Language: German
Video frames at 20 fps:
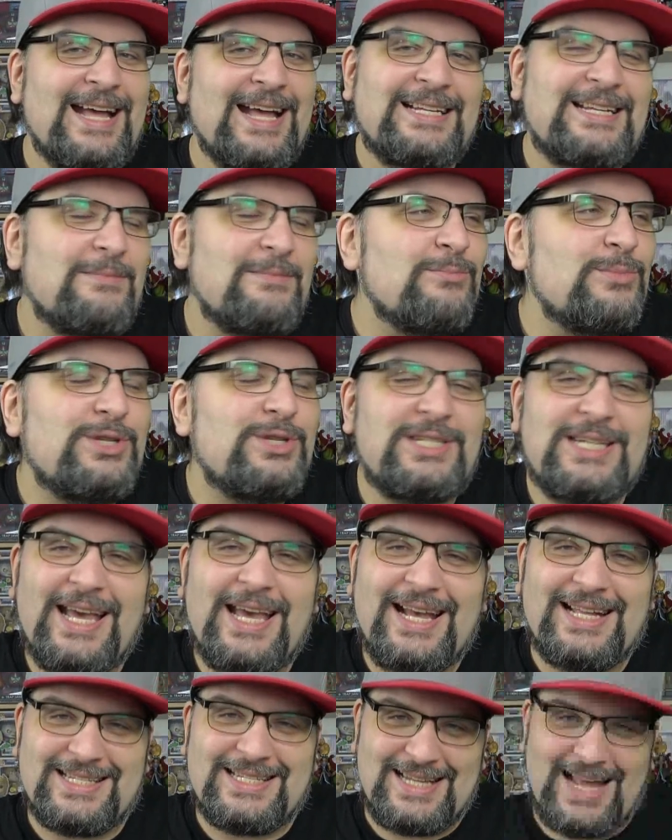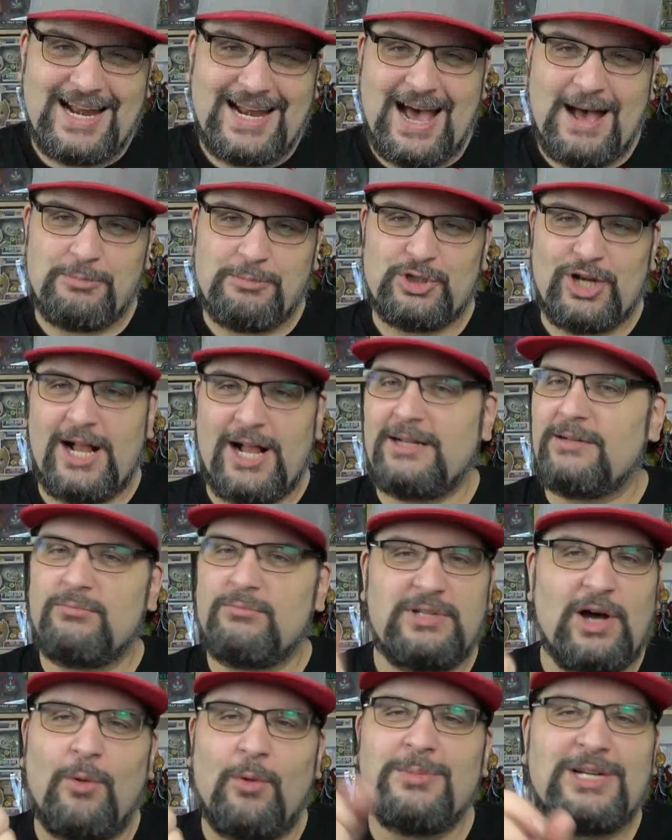dann müsst ihr jetzt leider abschalten,
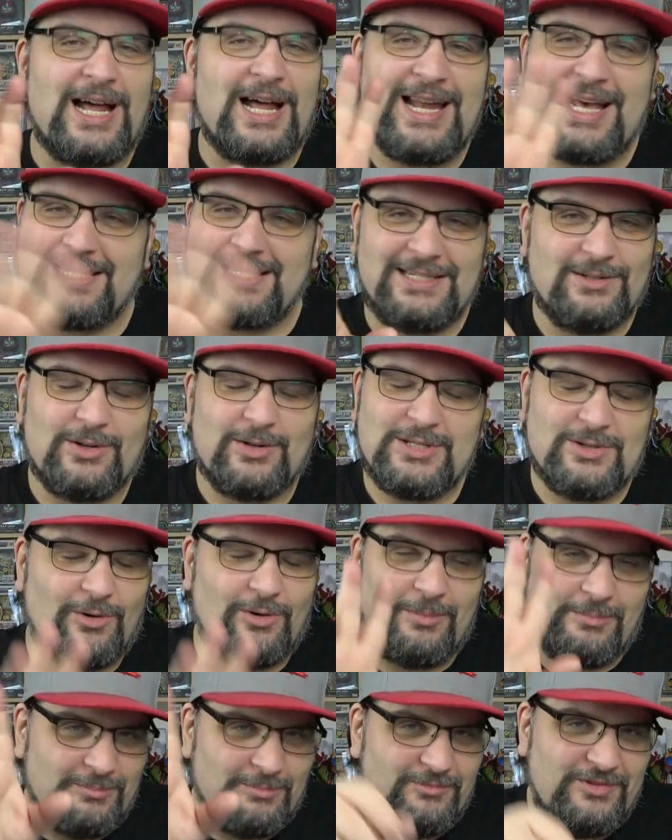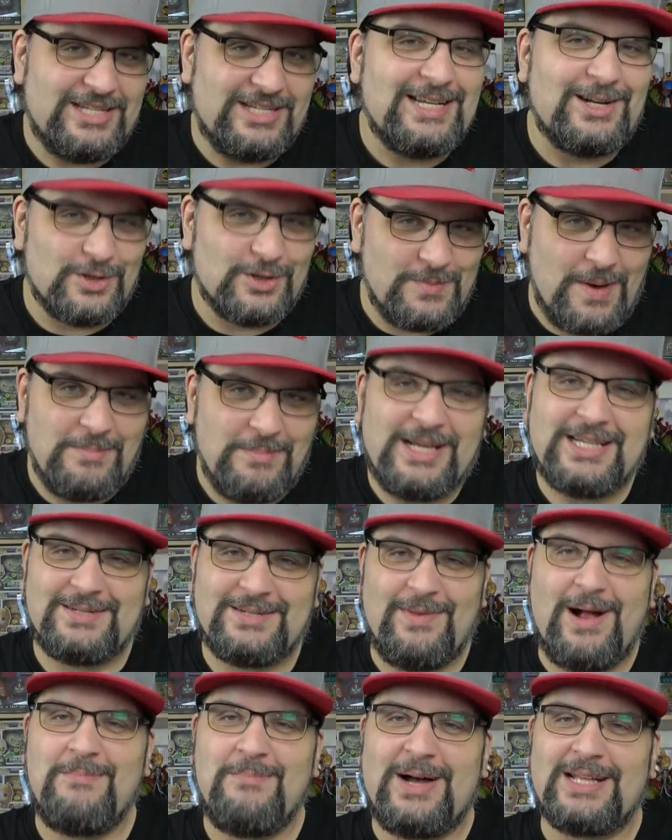Daumen da lassen und so. Wir sehen uns beim
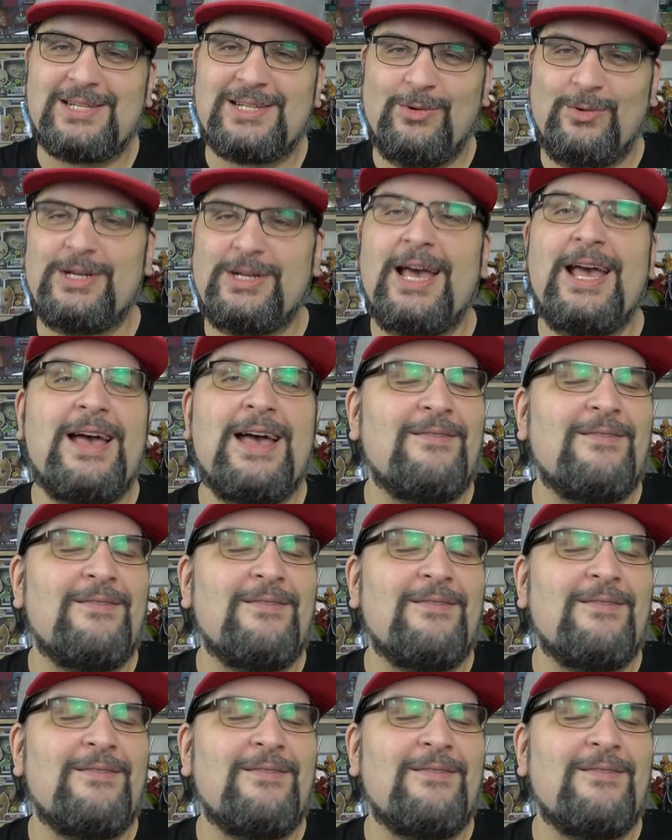nächsten Mal. Macht's gut.